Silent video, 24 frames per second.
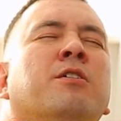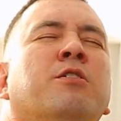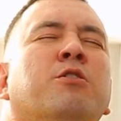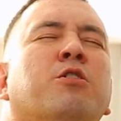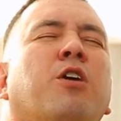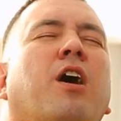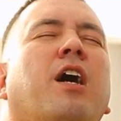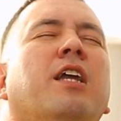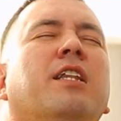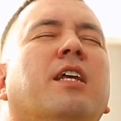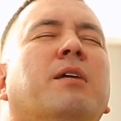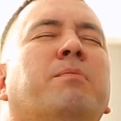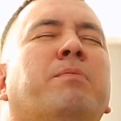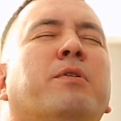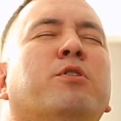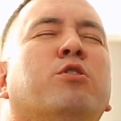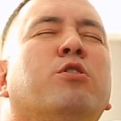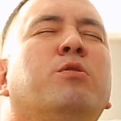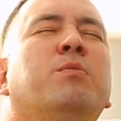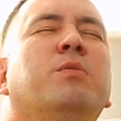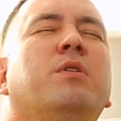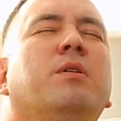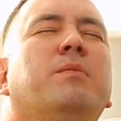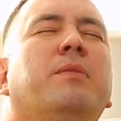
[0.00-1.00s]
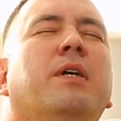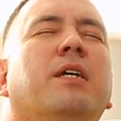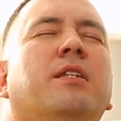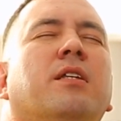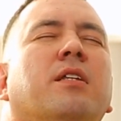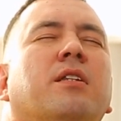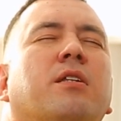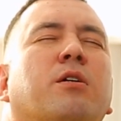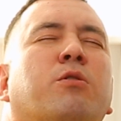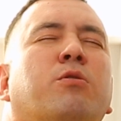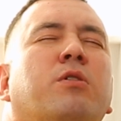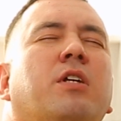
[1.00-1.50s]
Но она потом тебе
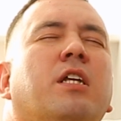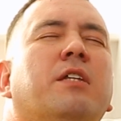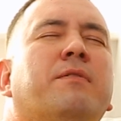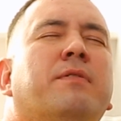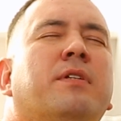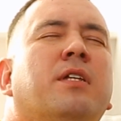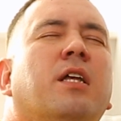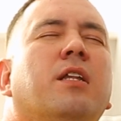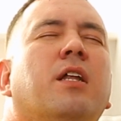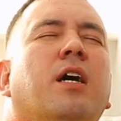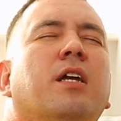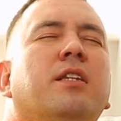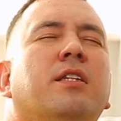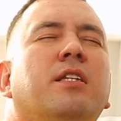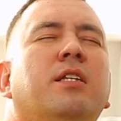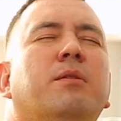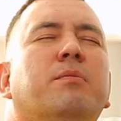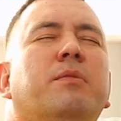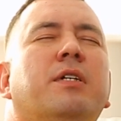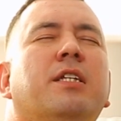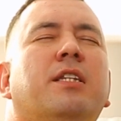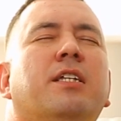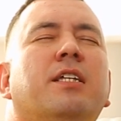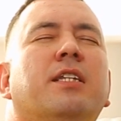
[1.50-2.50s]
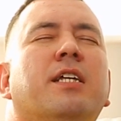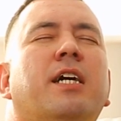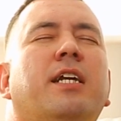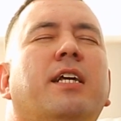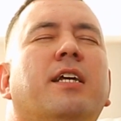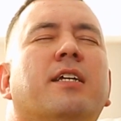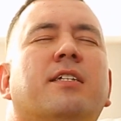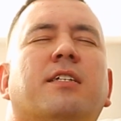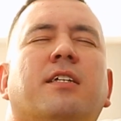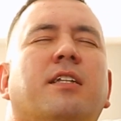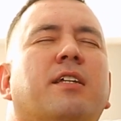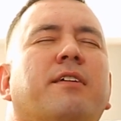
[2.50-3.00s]
этот огурец в салат немытый
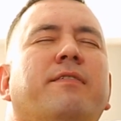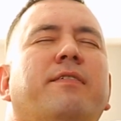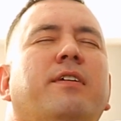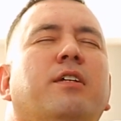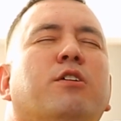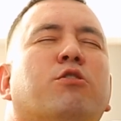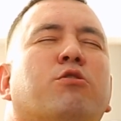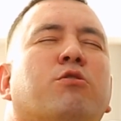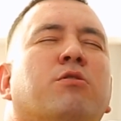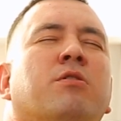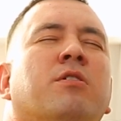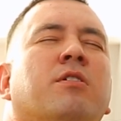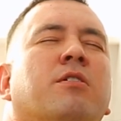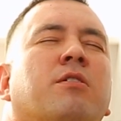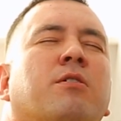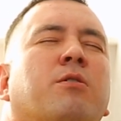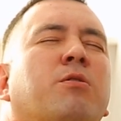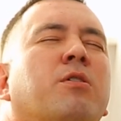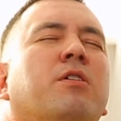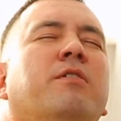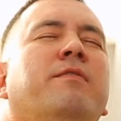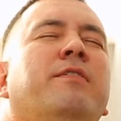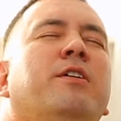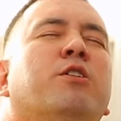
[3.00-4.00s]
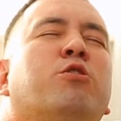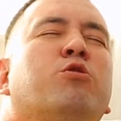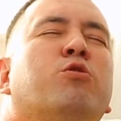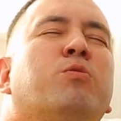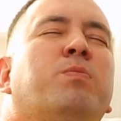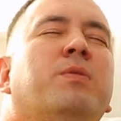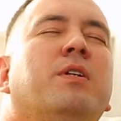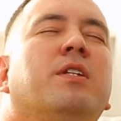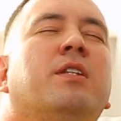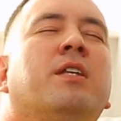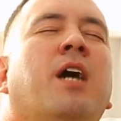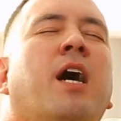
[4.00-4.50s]
нарезала, вижу. Ой, вижу,
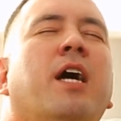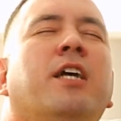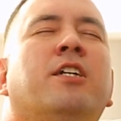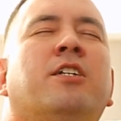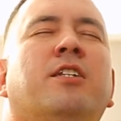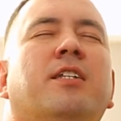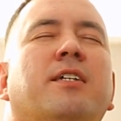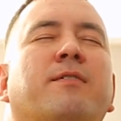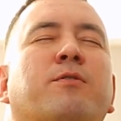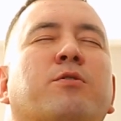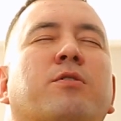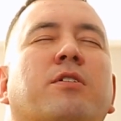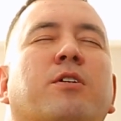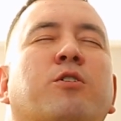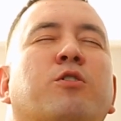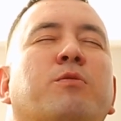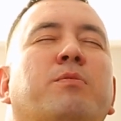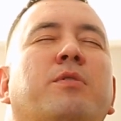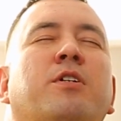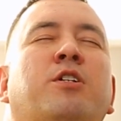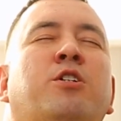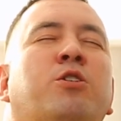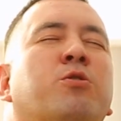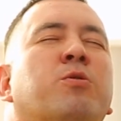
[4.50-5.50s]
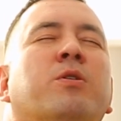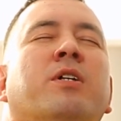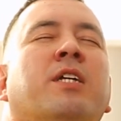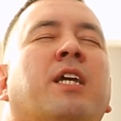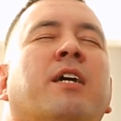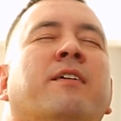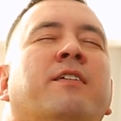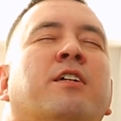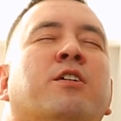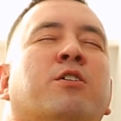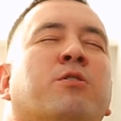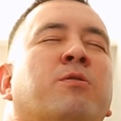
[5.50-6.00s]
уплетаешь ты его за обе
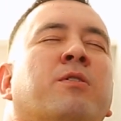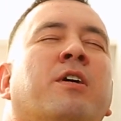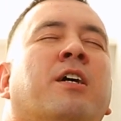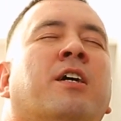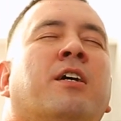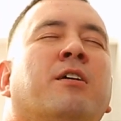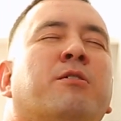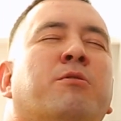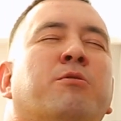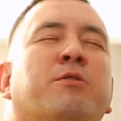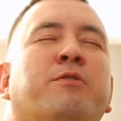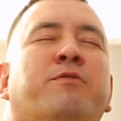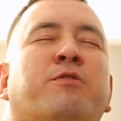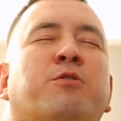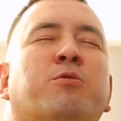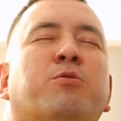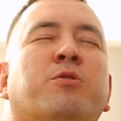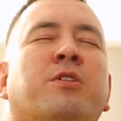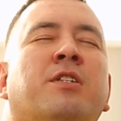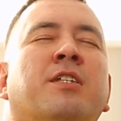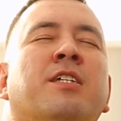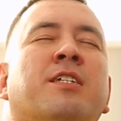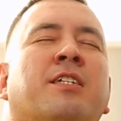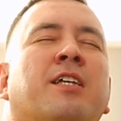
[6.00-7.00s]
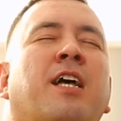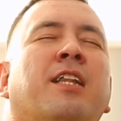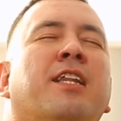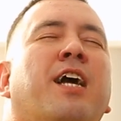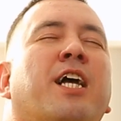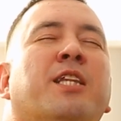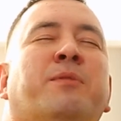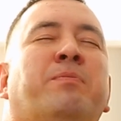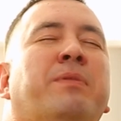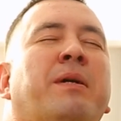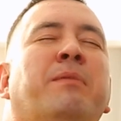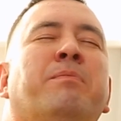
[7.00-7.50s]
щеки. Говоришь, ой, какой вкусный
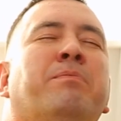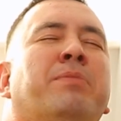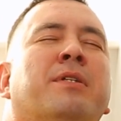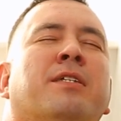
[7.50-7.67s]
салат, прям